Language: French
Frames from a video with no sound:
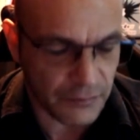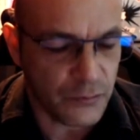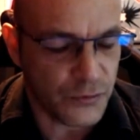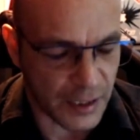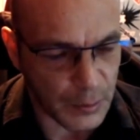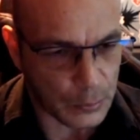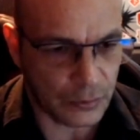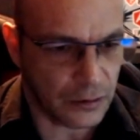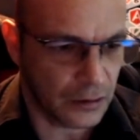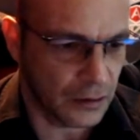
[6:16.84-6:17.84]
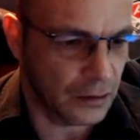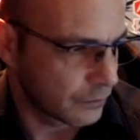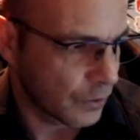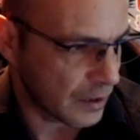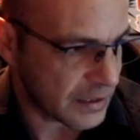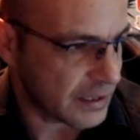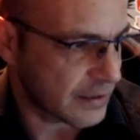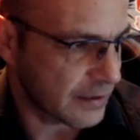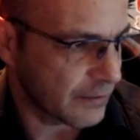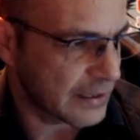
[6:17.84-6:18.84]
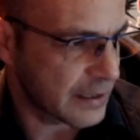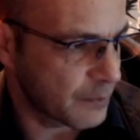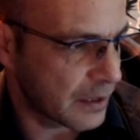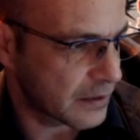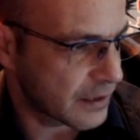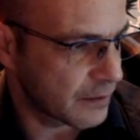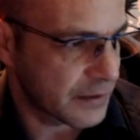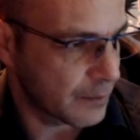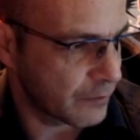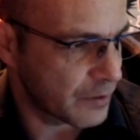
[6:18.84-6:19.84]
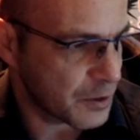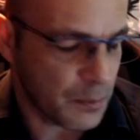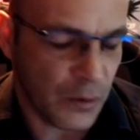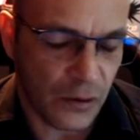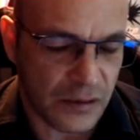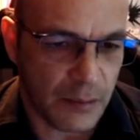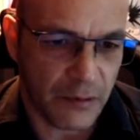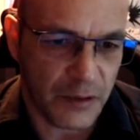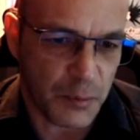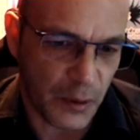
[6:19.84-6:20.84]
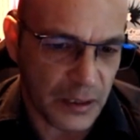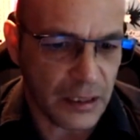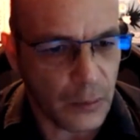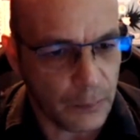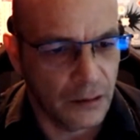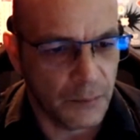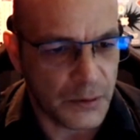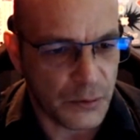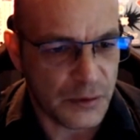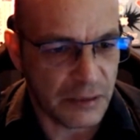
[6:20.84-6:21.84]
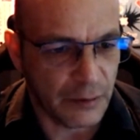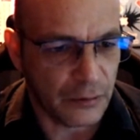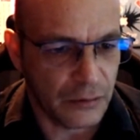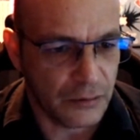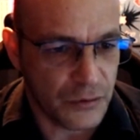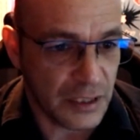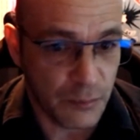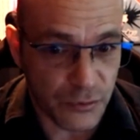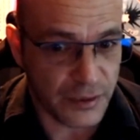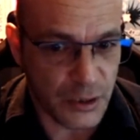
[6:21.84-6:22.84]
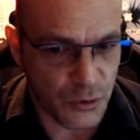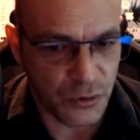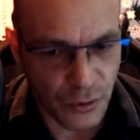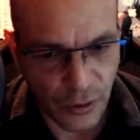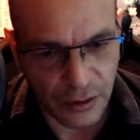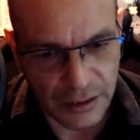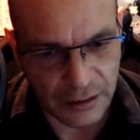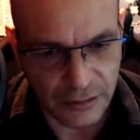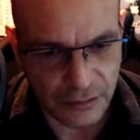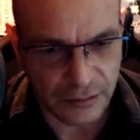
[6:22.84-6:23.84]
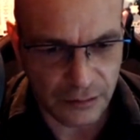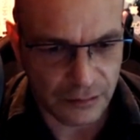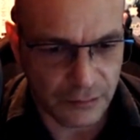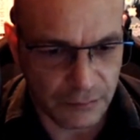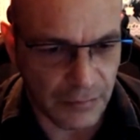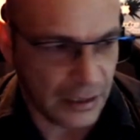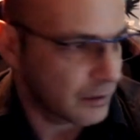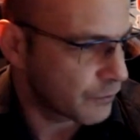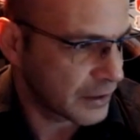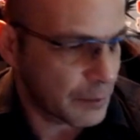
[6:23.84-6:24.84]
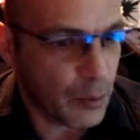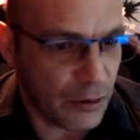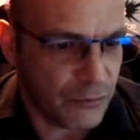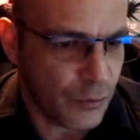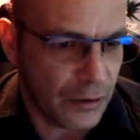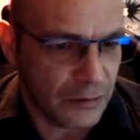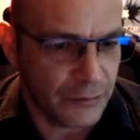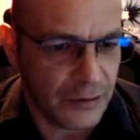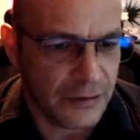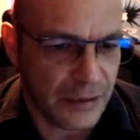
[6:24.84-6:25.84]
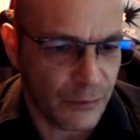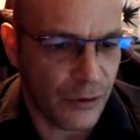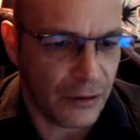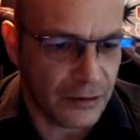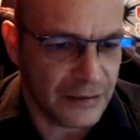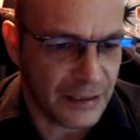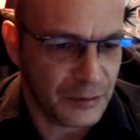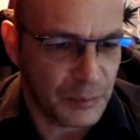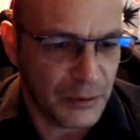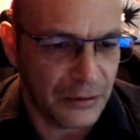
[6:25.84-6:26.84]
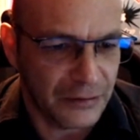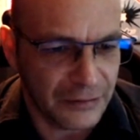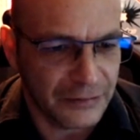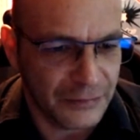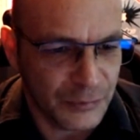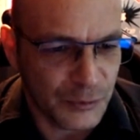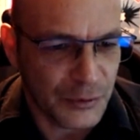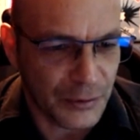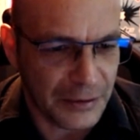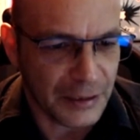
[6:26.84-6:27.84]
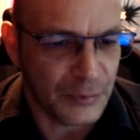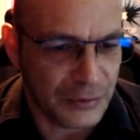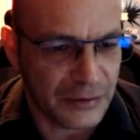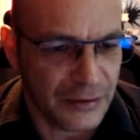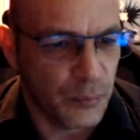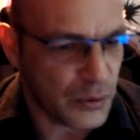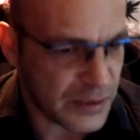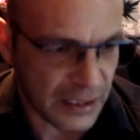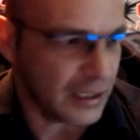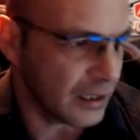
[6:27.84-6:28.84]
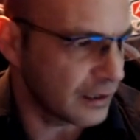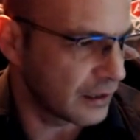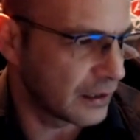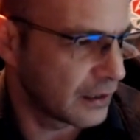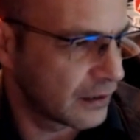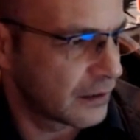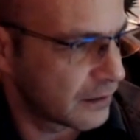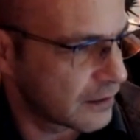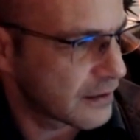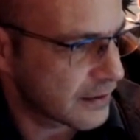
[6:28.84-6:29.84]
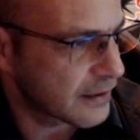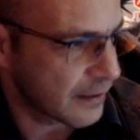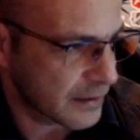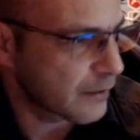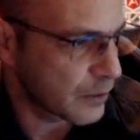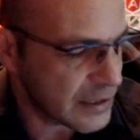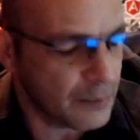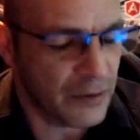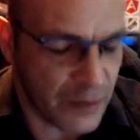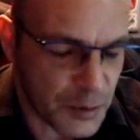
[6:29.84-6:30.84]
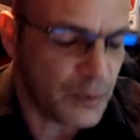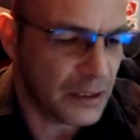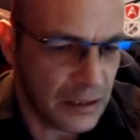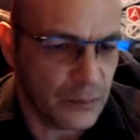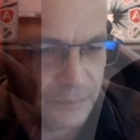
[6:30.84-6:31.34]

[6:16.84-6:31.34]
vu ça, donc voilà, c'est vrai que ça m'a ça, ça vachement, vachement aidé. quoi. Parce que c'est vrai que tu débutes, tu es junior et que bah, ils veulent des preuves, quoi. Ils veulent savoir exactement euh, où en es. Donc euh, poster, euh, ça, oui, ça m'a vachement aidé.